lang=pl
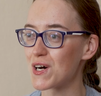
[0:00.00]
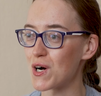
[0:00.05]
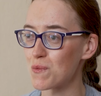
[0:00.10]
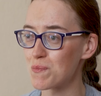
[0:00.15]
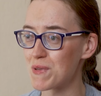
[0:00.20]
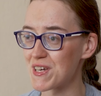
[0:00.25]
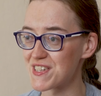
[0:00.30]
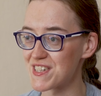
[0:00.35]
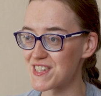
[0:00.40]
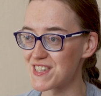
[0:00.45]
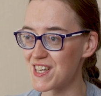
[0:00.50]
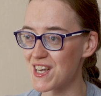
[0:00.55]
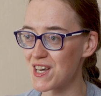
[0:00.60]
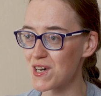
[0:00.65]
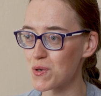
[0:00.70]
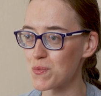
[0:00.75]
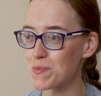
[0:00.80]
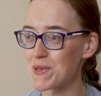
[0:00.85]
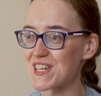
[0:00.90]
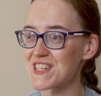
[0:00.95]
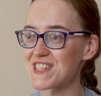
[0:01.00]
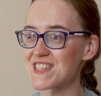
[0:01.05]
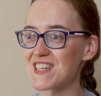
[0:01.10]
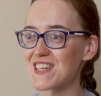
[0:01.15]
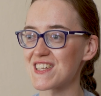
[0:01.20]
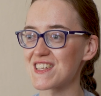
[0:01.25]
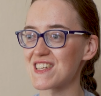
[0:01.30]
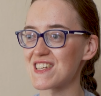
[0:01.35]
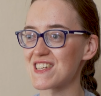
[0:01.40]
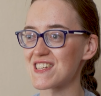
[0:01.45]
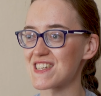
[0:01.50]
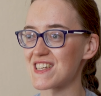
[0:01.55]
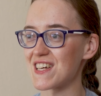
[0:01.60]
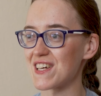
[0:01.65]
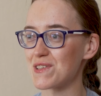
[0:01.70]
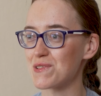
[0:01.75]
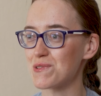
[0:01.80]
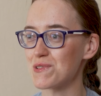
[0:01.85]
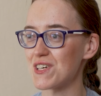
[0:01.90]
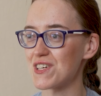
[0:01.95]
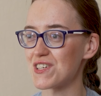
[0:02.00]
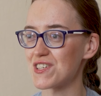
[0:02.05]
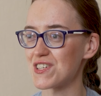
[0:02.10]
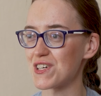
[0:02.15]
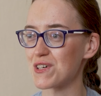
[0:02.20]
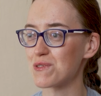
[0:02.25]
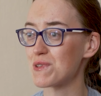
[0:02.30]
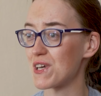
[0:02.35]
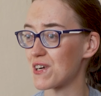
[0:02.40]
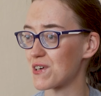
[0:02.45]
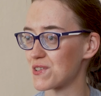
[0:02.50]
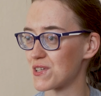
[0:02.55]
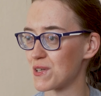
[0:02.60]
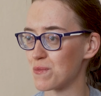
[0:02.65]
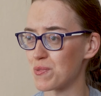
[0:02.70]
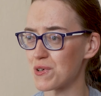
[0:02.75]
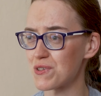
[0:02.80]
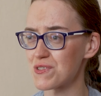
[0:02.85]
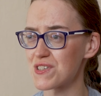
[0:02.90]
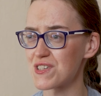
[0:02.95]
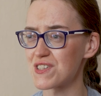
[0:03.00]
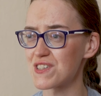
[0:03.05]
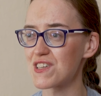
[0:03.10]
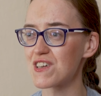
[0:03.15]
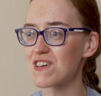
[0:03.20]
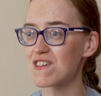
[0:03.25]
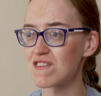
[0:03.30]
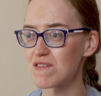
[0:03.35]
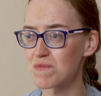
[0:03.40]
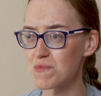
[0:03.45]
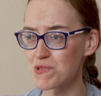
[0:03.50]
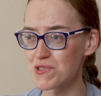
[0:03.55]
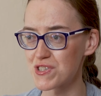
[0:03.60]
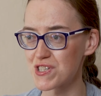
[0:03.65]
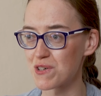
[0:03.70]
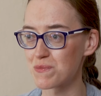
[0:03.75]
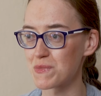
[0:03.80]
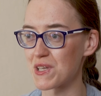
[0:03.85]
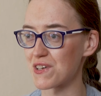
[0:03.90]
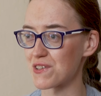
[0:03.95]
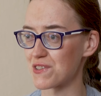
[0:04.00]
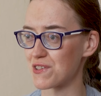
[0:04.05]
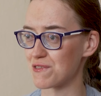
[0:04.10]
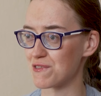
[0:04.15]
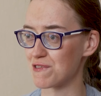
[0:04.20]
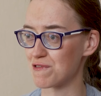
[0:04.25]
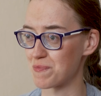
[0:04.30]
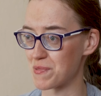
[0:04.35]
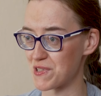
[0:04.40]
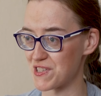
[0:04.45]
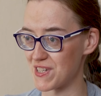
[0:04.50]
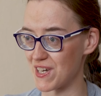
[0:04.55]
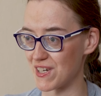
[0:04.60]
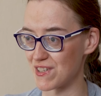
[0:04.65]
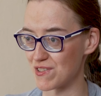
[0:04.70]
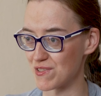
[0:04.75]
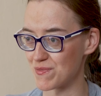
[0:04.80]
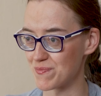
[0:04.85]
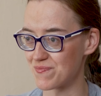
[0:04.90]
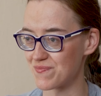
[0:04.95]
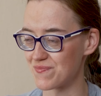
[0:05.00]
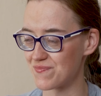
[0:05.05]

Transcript: Obecnie obraz ten znajduje się jako depozyt w Muzeum Narodowym w Poznaniu.